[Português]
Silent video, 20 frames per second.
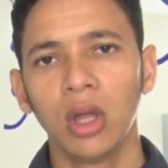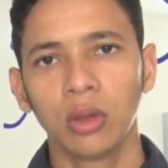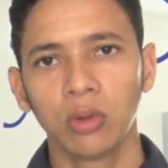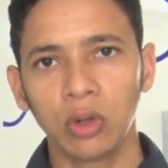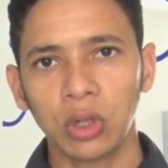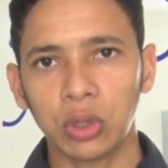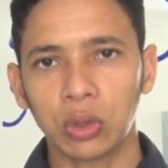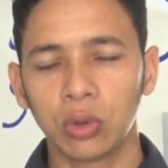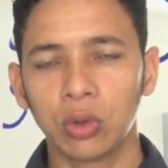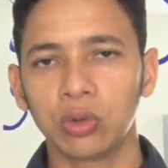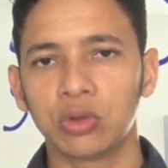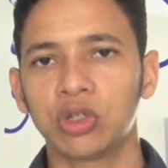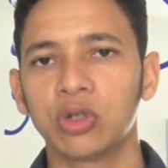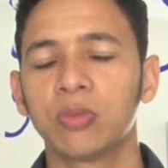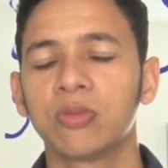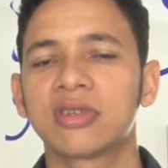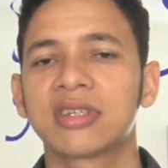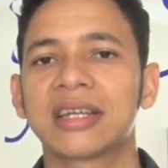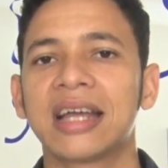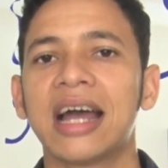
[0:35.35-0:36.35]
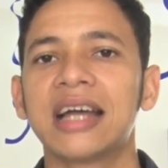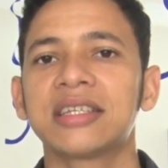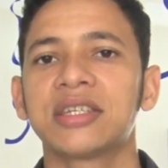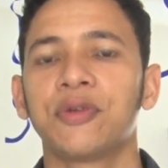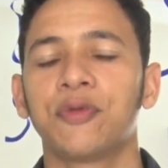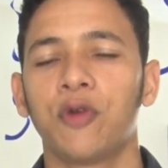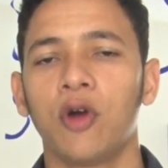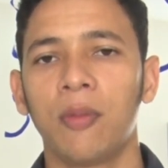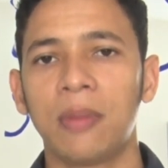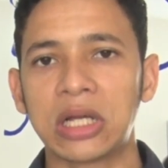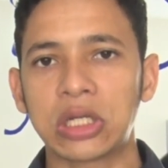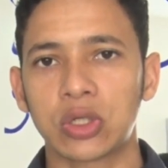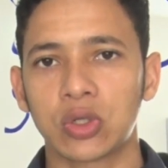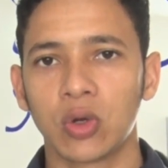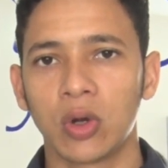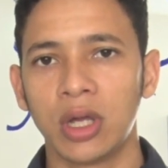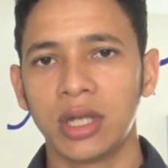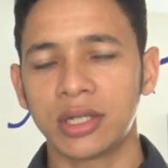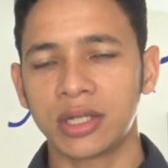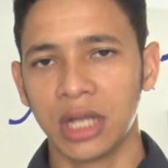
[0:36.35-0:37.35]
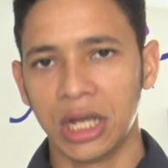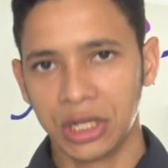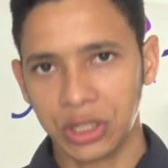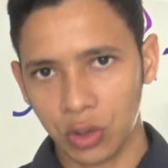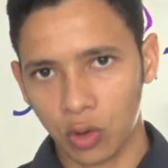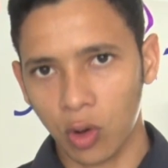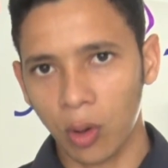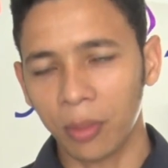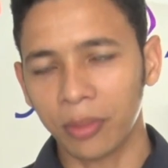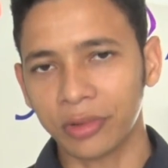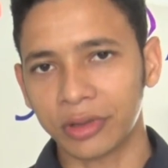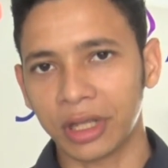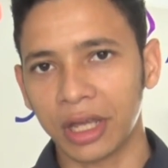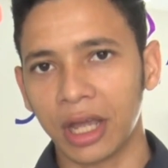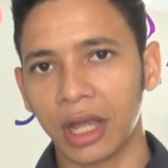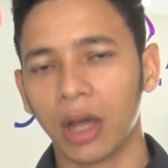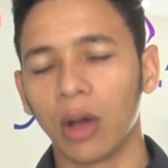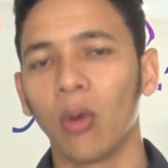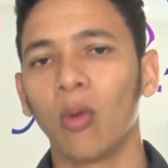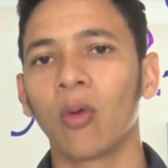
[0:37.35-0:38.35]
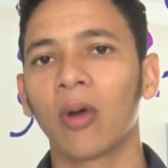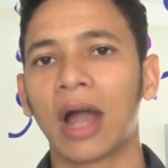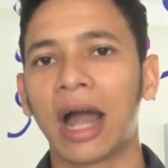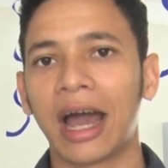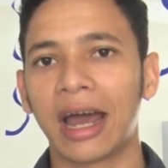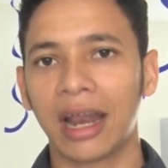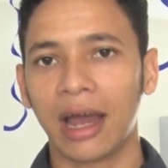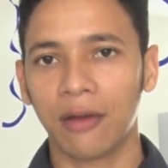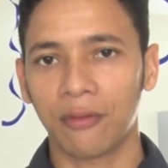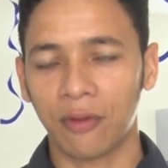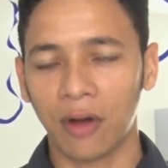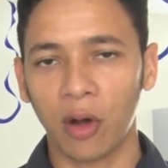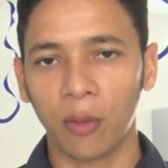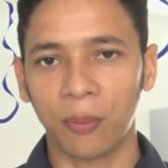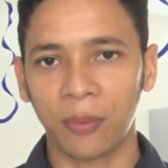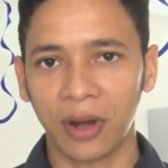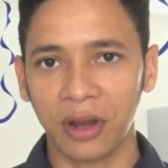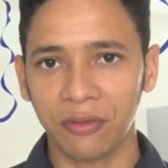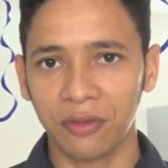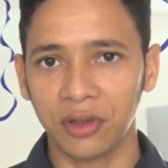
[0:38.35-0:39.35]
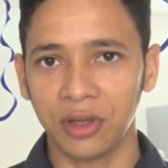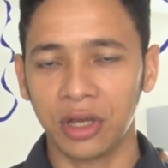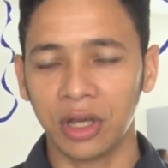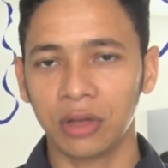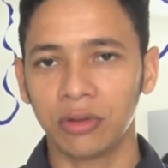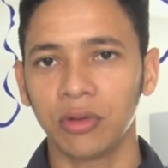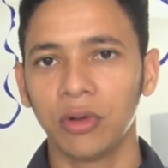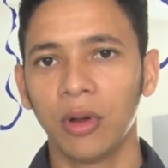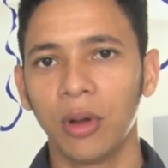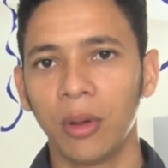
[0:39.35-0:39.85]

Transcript: no intuito de buscar as informações de como ter um carnaval prevenido